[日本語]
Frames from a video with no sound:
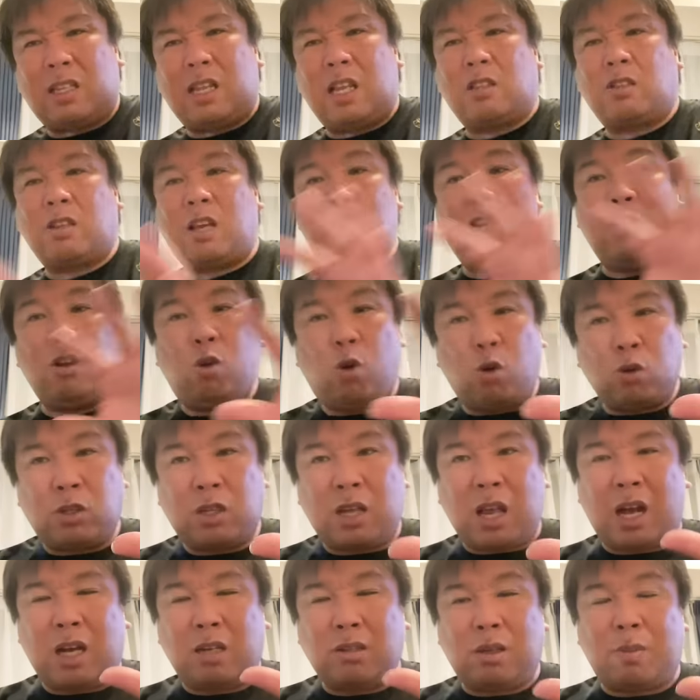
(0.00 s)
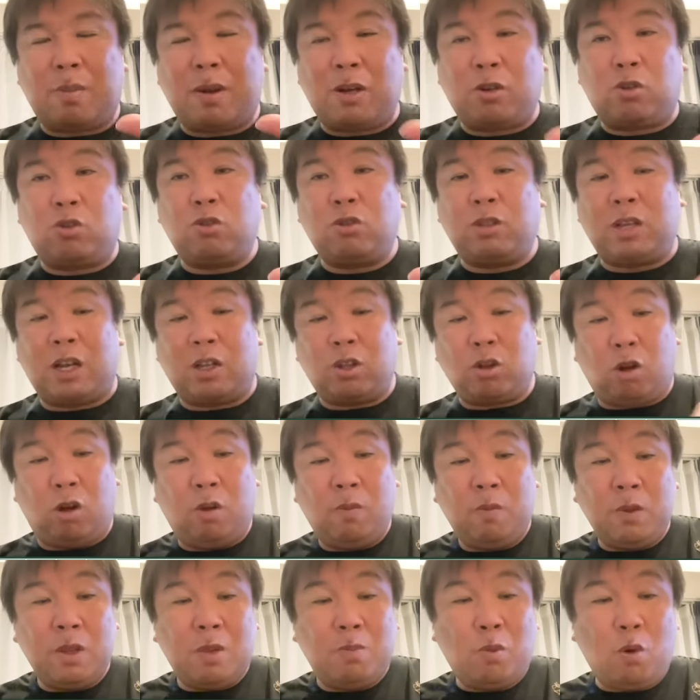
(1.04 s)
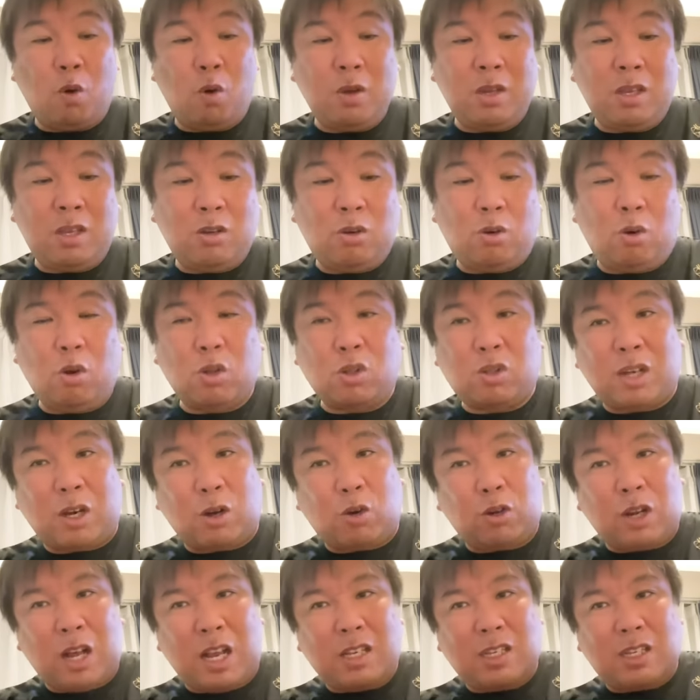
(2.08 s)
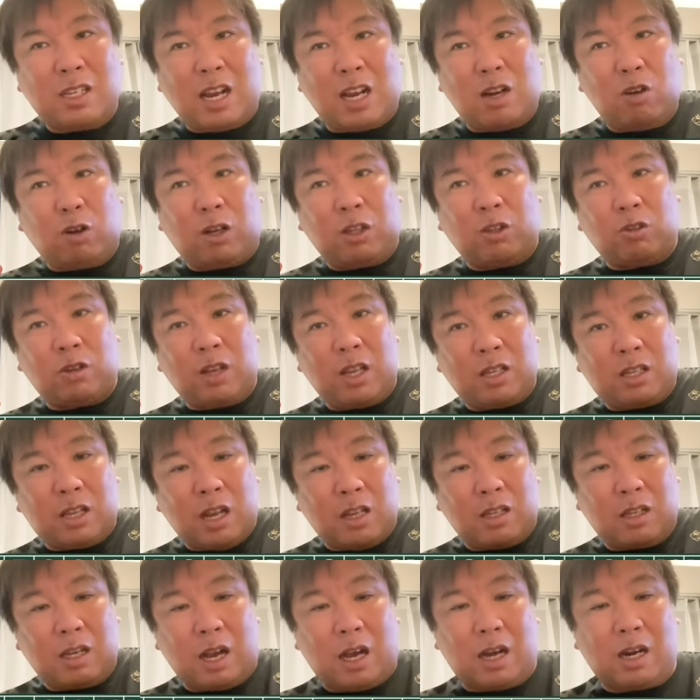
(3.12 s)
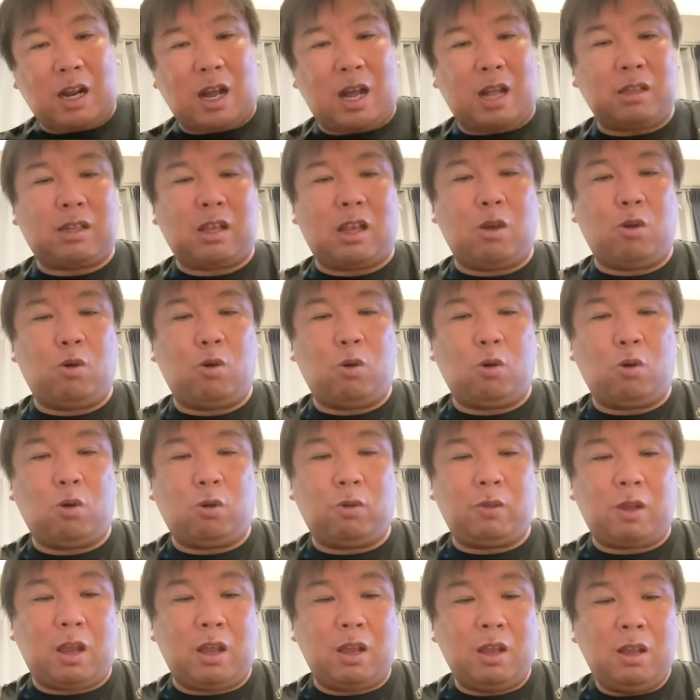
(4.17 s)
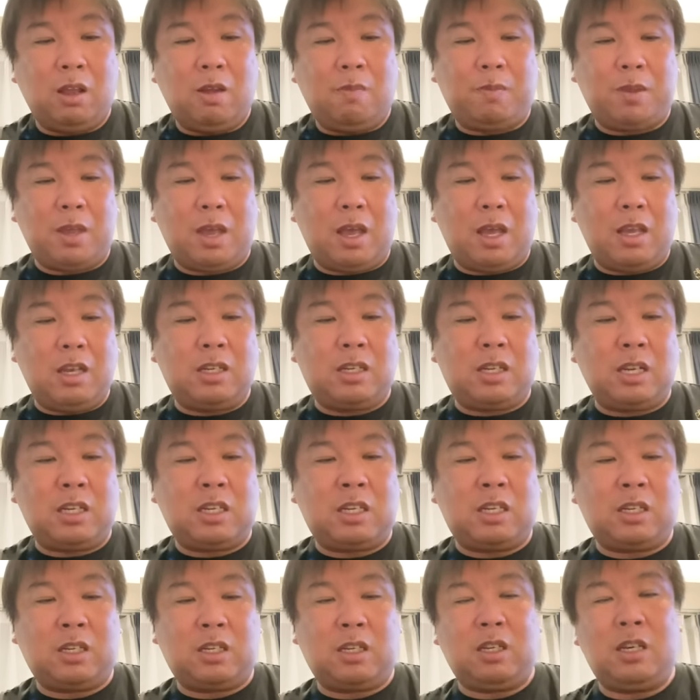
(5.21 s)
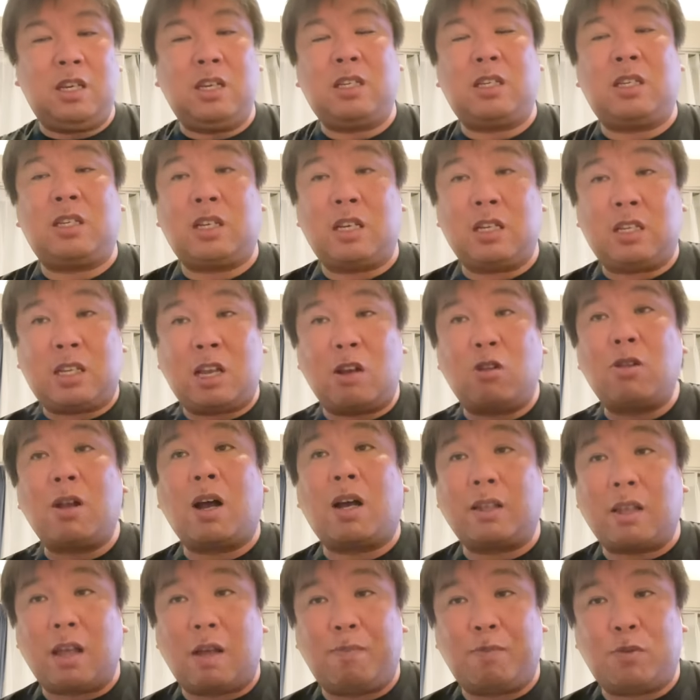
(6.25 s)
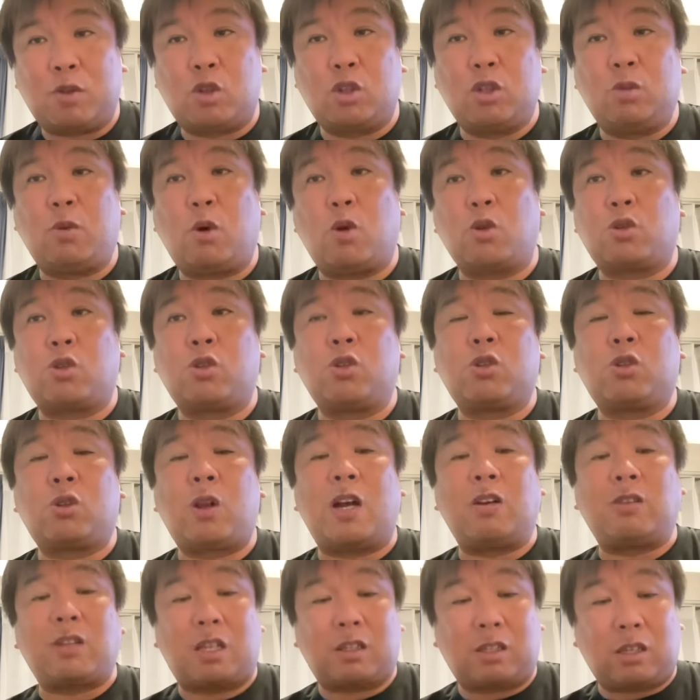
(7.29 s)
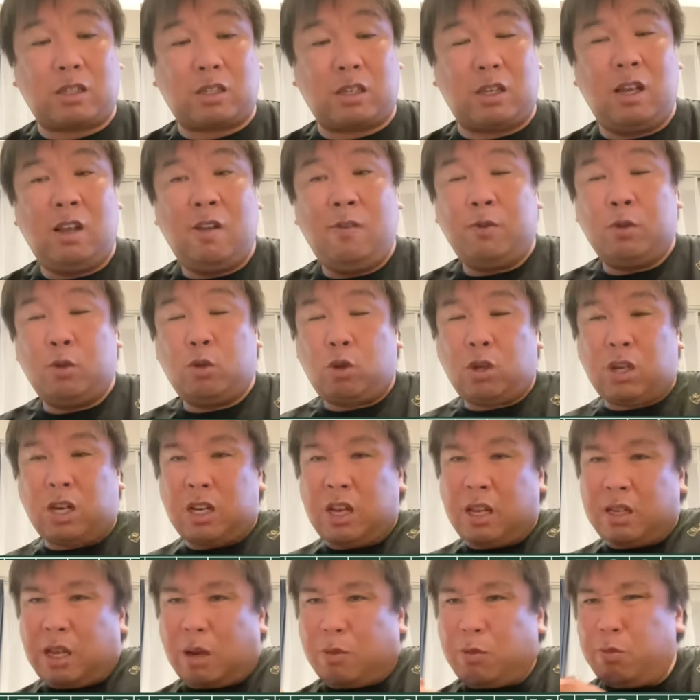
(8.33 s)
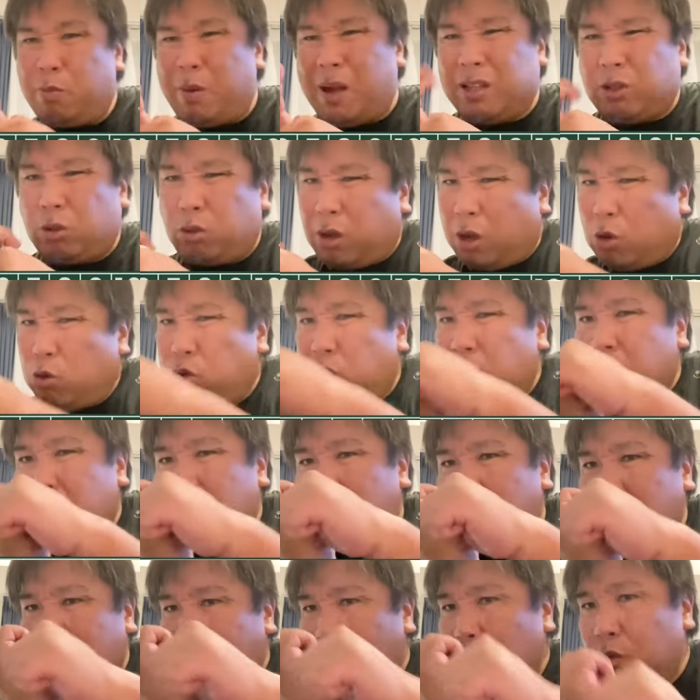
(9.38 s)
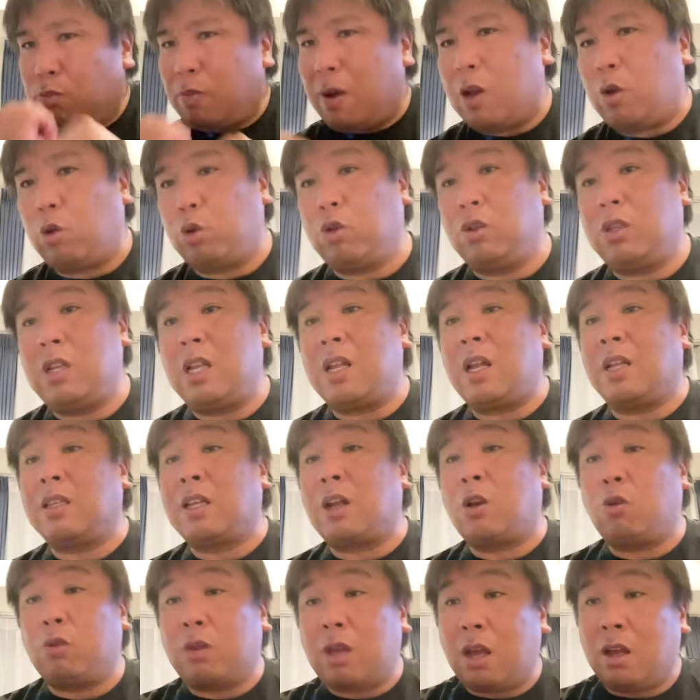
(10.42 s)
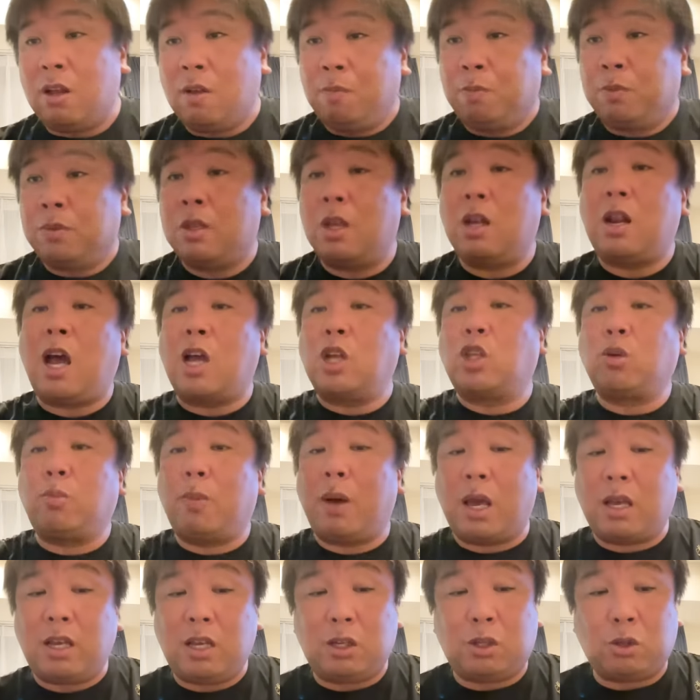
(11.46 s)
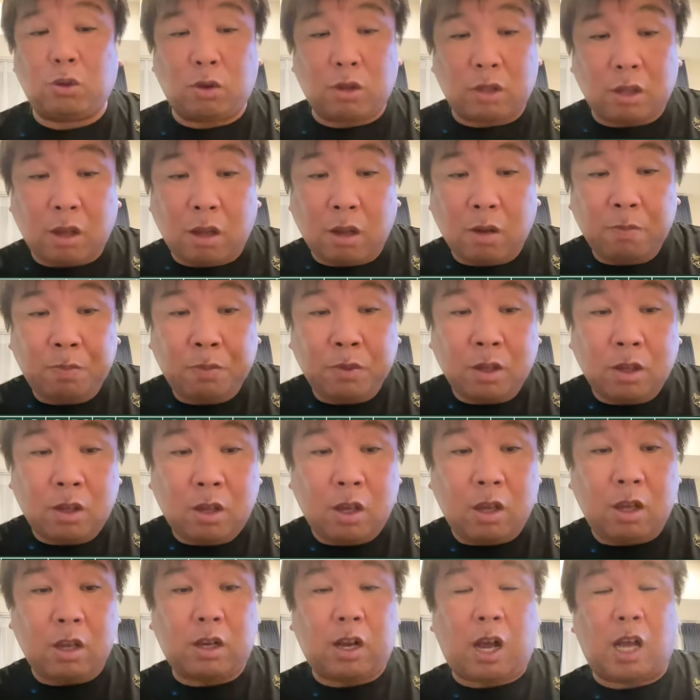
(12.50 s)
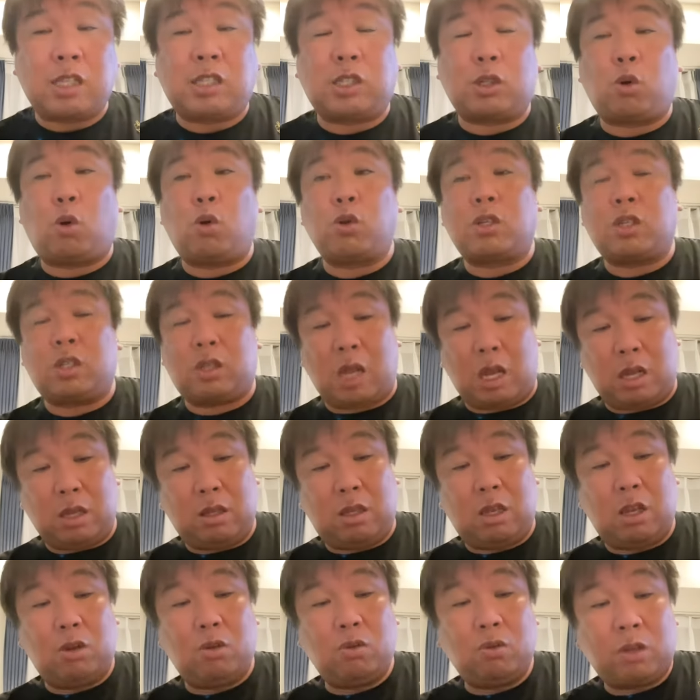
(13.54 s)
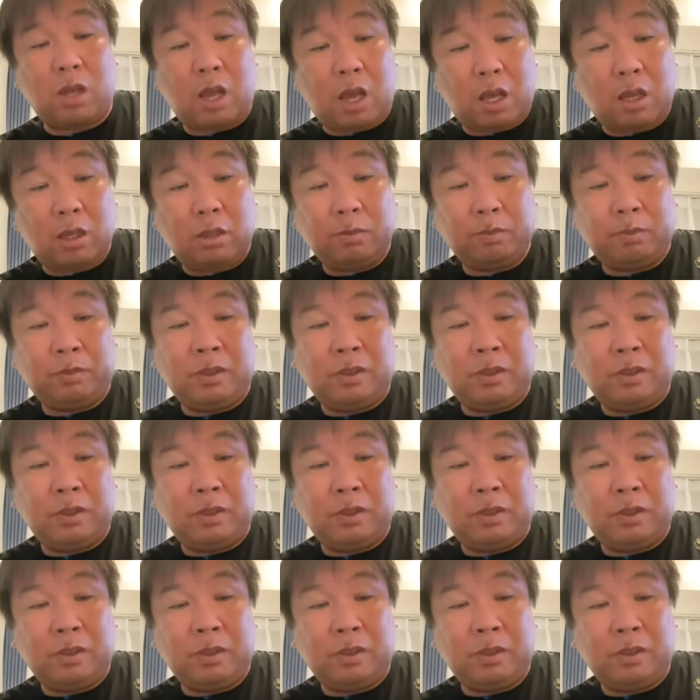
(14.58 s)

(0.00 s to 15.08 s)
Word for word: たやつがインコース逆のまま来るんだけど、もうインコースは来ないんじゃないのかとね、センターから反対方向ね、えー、意識してる中で、2ボール、2ストライクだったし、それがね、多分バットが内側からうまいこと出たんだろうね。で、ライト前ヒットでね、えー、勝ち越してっていうね。